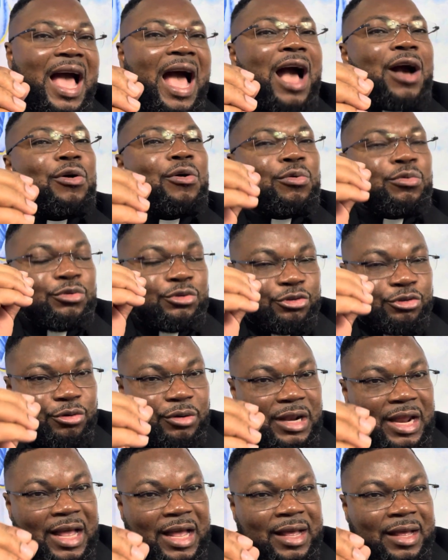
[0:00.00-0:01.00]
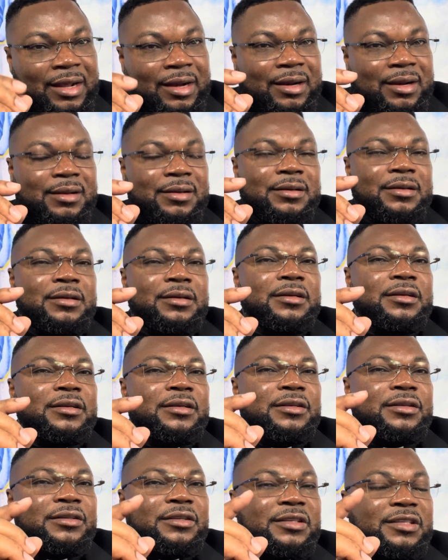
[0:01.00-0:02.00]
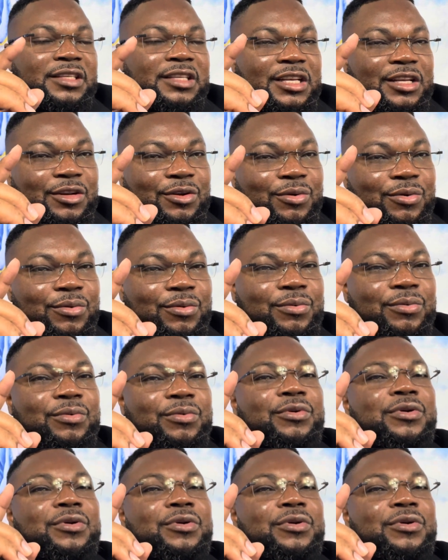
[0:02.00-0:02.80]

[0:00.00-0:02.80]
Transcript: a consolar, sino